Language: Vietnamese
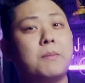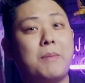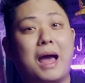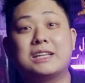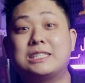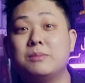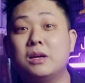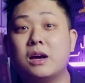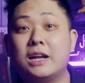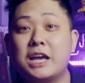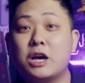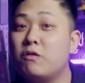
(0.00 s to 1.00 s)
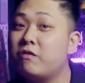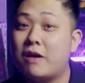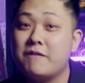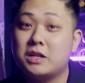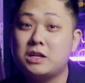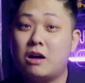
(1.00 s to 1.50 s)
Mà hàng trăm người ở đây không phải
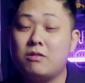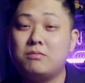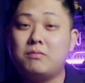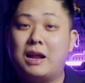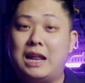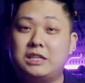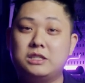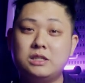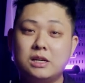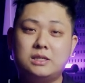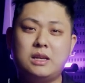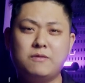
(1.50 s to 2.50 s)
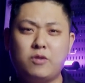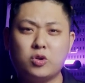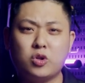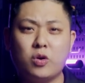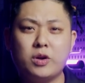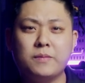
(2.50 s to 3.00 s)
Việt Cộng mà là những người dân vô
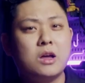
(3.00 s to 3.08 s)
tội.